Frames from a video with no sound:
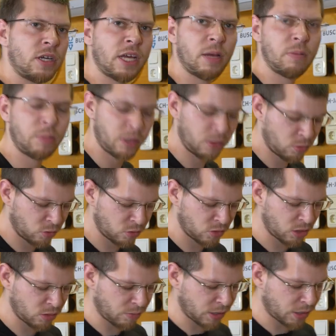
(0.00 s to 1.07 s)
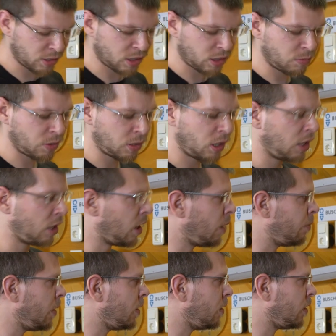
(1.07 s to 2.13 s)
Campingdose gemacht habe.
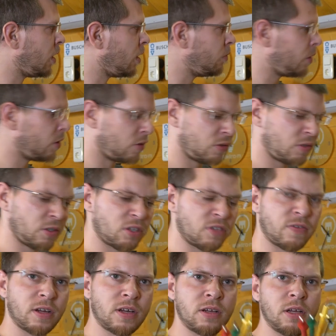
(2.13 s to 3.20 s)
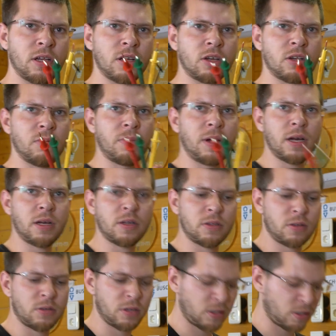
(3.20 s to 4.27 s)
Am Ende habe ich das jetzt zwar
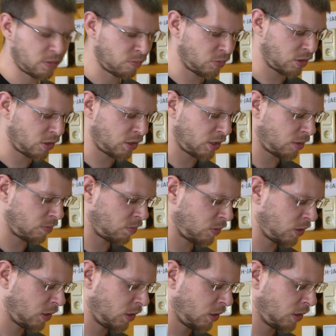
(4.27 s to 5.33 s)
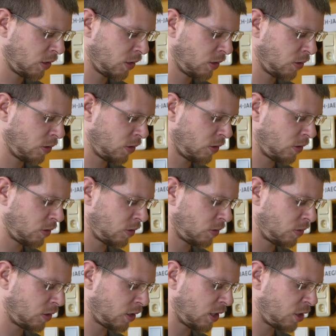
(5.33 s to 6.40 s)
gemacht äh, mit dem äh,
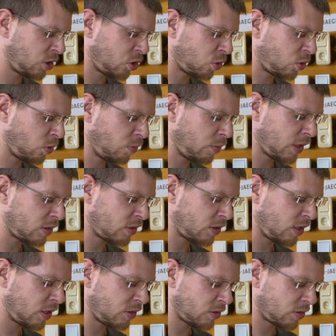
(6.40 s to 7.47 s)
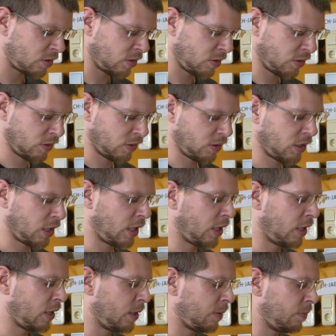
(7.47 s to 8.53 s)
Drehstrommessdings,
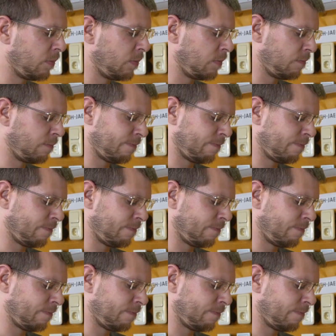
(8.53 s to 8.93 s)
ähm,